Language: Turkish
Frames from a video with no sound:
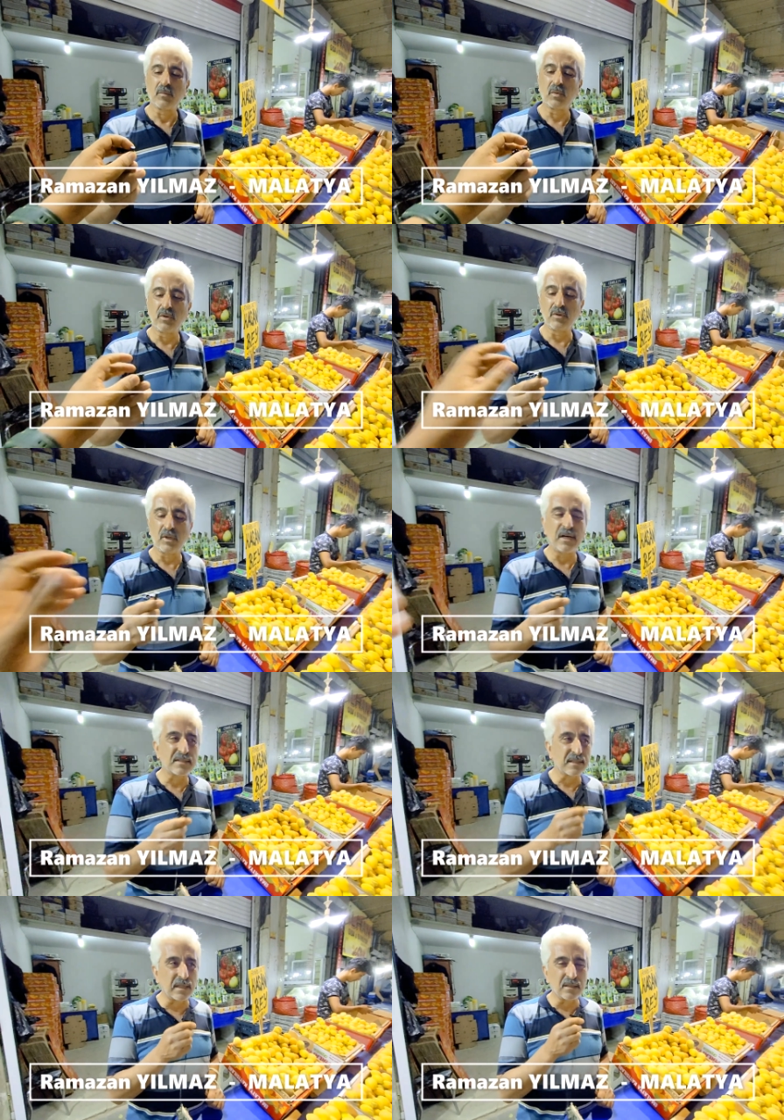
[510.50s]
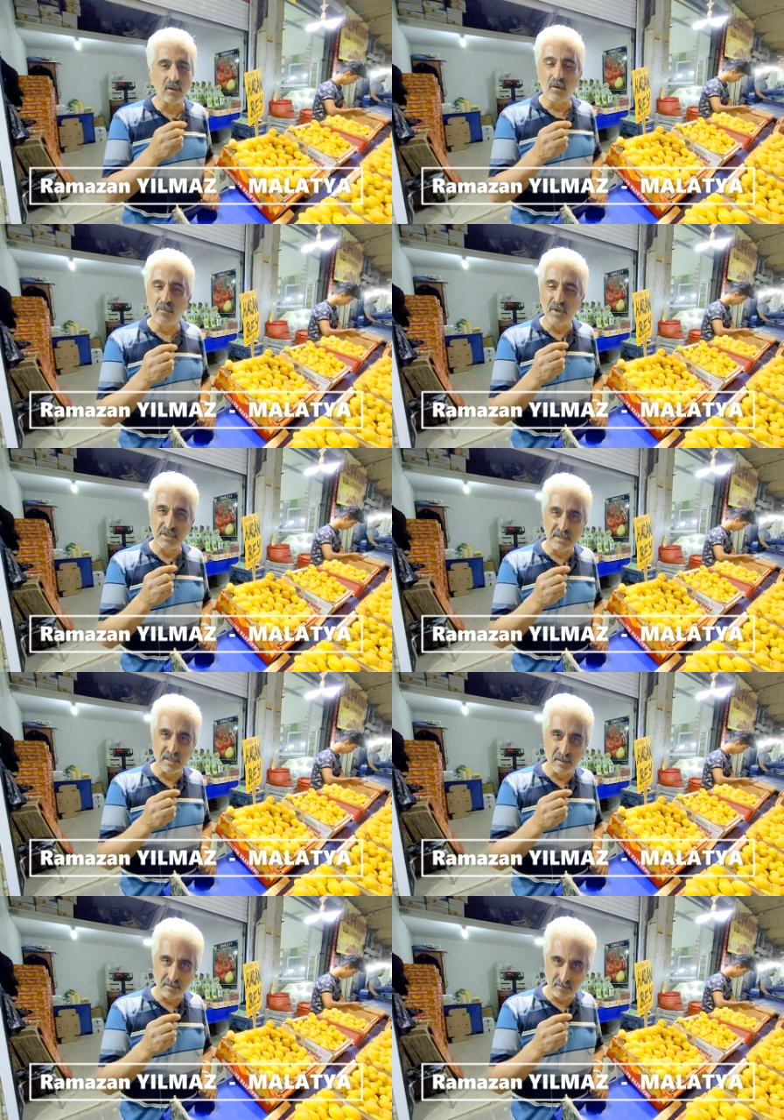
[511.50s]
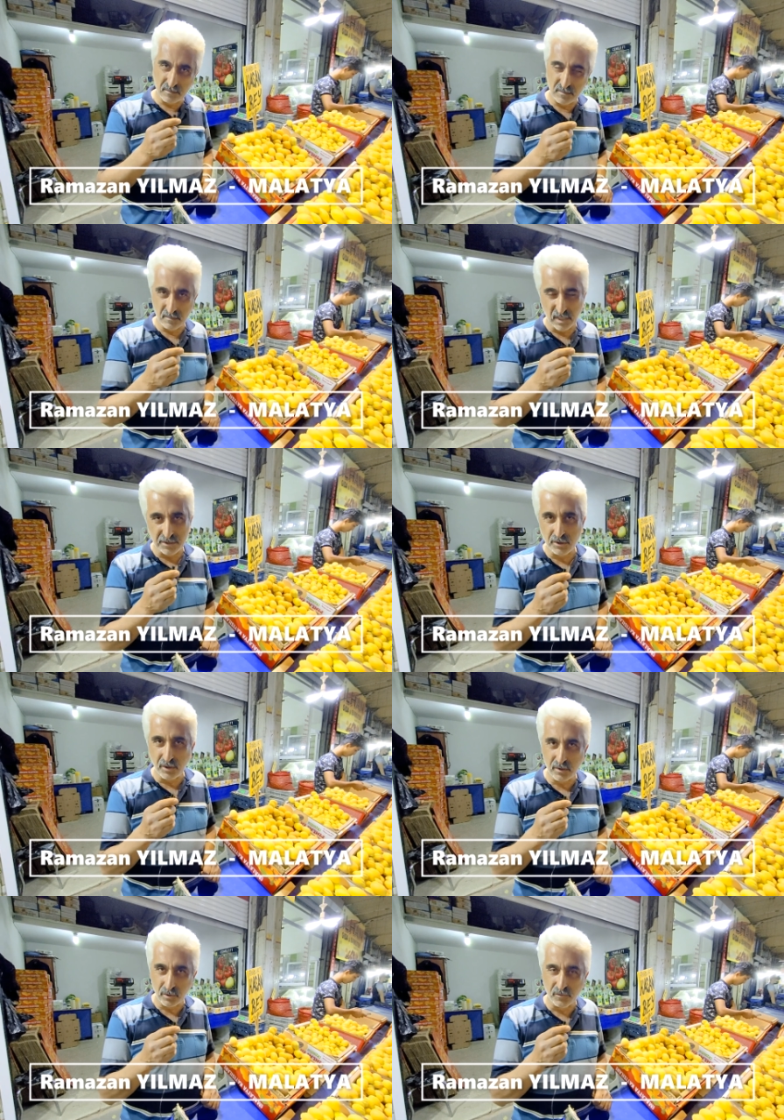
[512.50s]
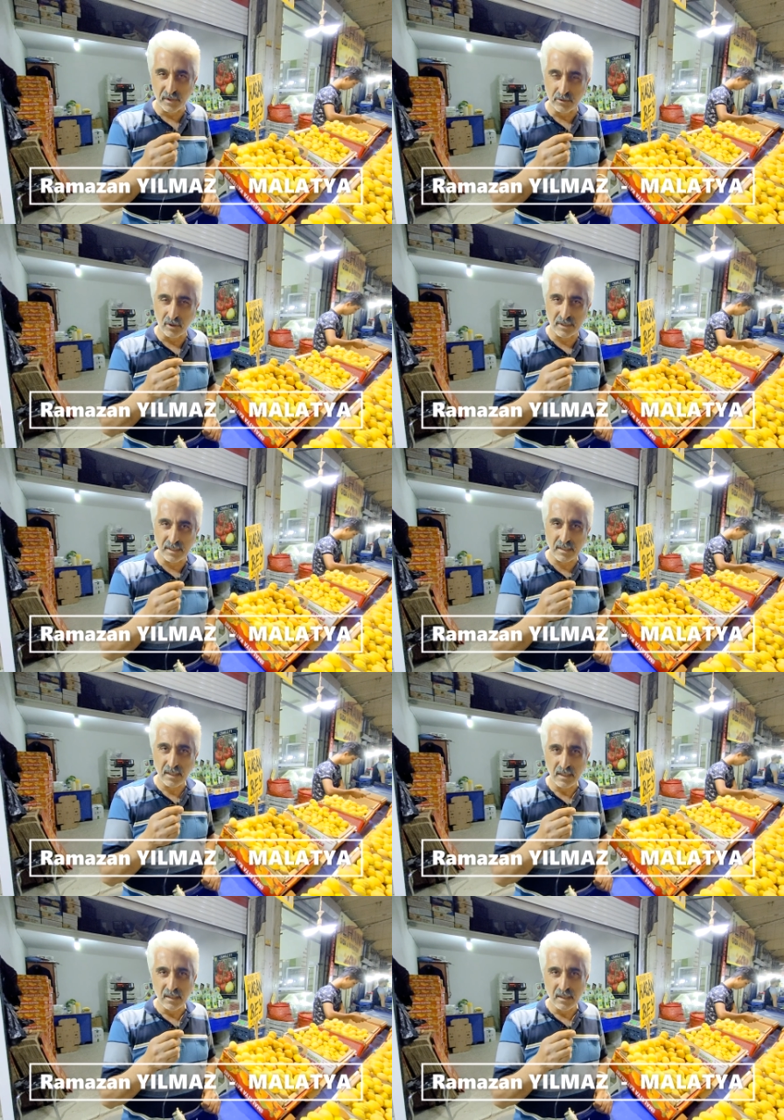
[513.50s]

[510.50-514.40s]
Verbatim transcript: Bu Haziran'ın 15'inde başlıyor turfanda olarak.